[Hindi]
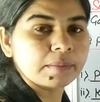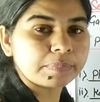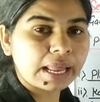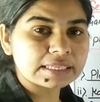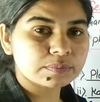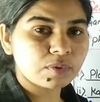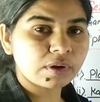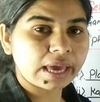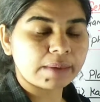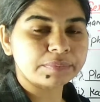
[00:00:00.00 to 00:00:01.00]

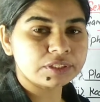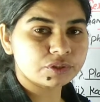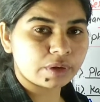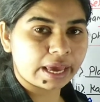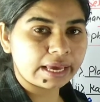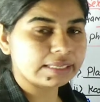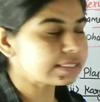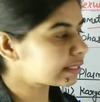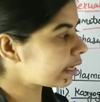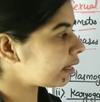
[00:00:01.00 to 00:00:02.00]
प्लाज्मोगेमी जो है
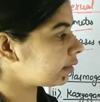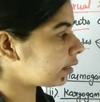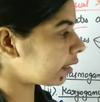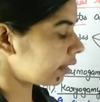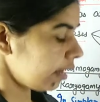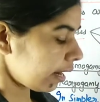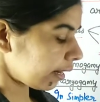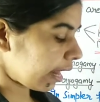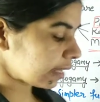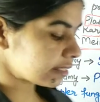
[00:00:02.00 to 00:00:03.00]
इसके अंदर
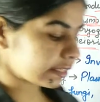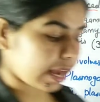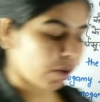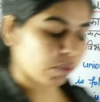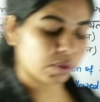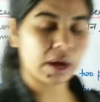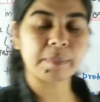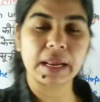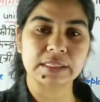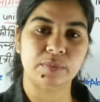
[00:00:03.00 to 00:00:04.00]
नेक्स्ट क्या होगा
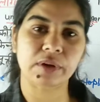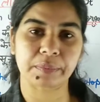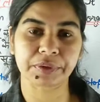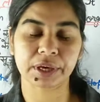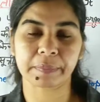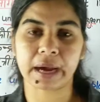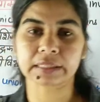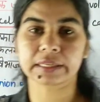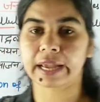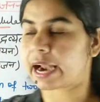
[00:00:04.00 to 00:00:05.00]
प्लाज्मोगेमी के
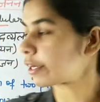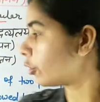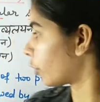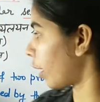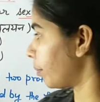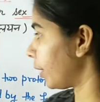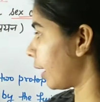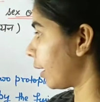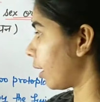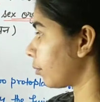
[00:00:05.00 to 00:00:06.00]
बाद कैरियोगेमी
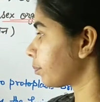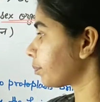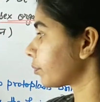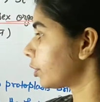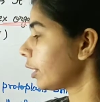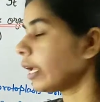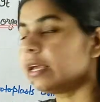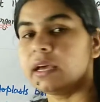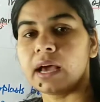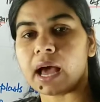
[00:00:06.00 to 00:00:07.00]
आएगा ठीक है
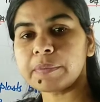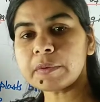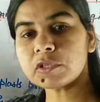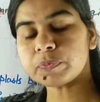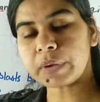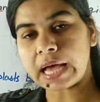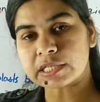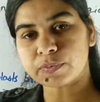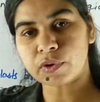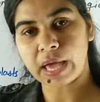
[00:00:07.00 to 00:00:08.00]
अभी जो
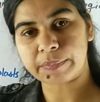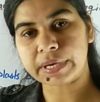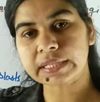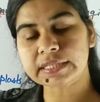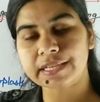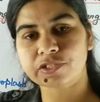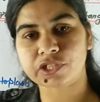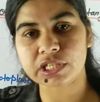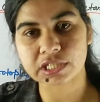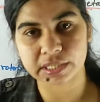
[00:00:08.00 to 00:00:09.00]
प्लाज्मोगेमी है इसके
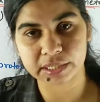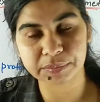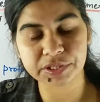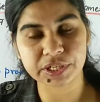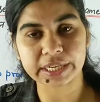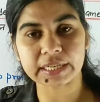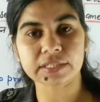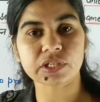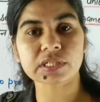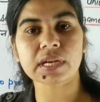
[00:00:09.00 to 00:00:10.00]
जस्ट
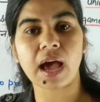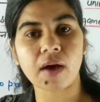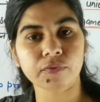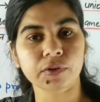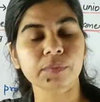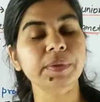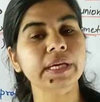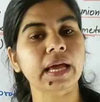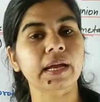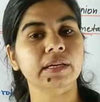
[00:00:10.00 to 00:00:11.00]
इमीजिएटली जस्ट आफ्टर भी
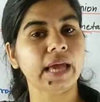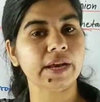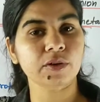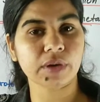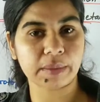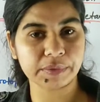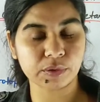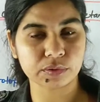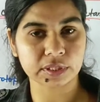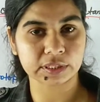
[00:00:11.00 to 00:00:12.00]
कैरियोगेमी
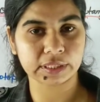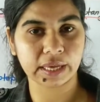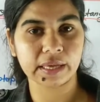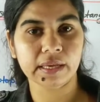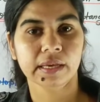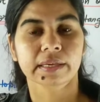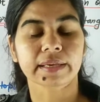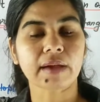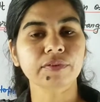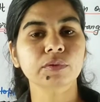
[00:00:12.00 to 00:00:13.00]
हो सकती है
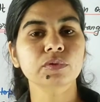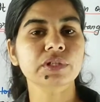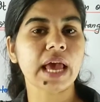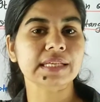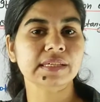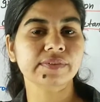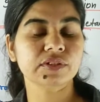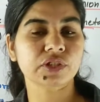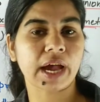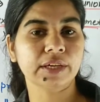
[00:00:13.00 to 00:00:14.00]
या फिर कुछ ऐसी
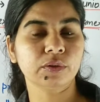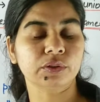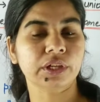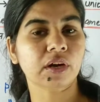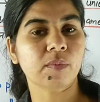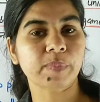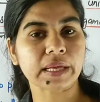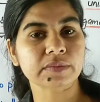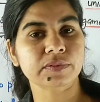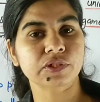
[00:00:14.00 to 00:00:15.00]
फंजाई होती है
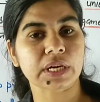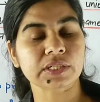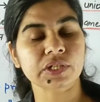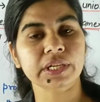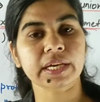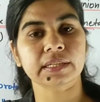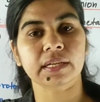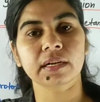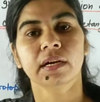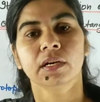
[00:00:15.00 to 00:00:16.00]
कॉम्प्लेक्स फंजाई जिनके
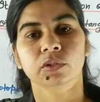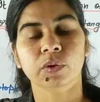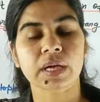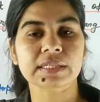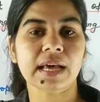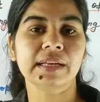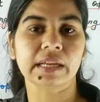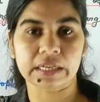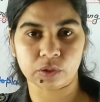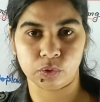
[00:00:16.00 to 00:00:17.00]
अंदर थोड़ा सा
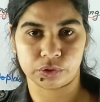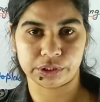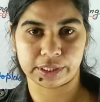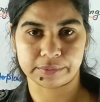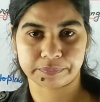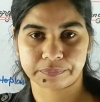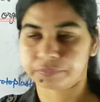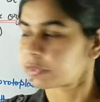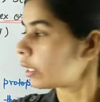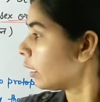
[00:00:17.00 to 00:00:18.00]
लेट होती है
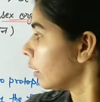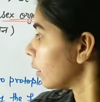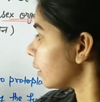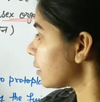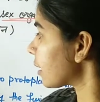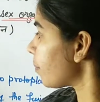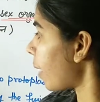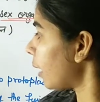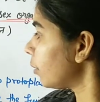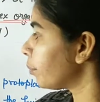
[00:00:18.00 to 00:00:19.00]
इसके
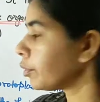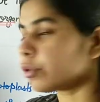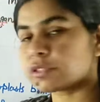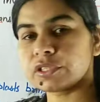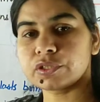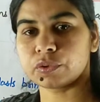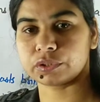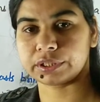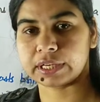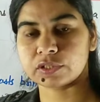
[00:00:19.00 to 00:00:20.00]
बाद म्योसिस
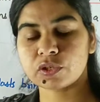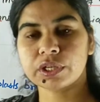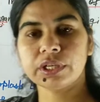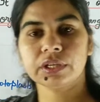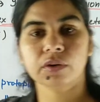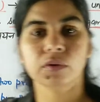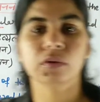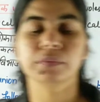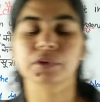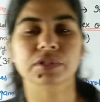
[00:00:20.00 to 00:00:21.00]
होती है जो कि
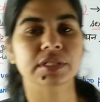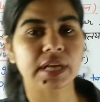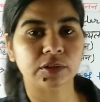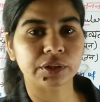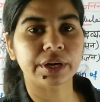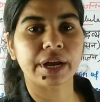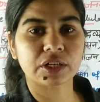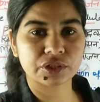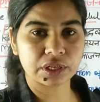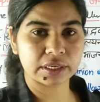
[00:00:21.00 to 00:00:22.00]
इनको म्योसिस क्या होती है
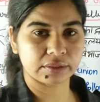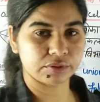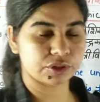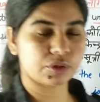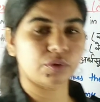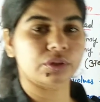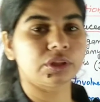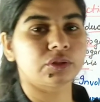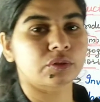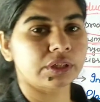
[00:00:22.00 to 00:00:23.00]
रिडक्शनल डिवीजन होती
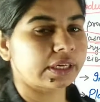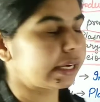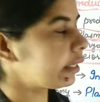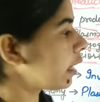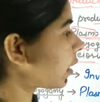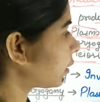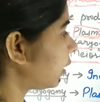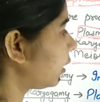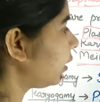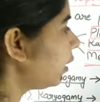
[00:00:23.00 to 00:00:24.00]
है जो कि अगेन क्या कर
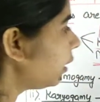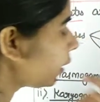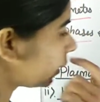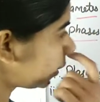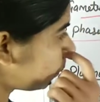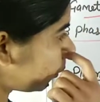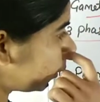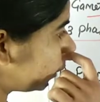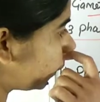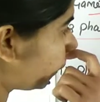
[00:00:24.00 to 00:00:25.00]
देगी इनकी प्लोइडी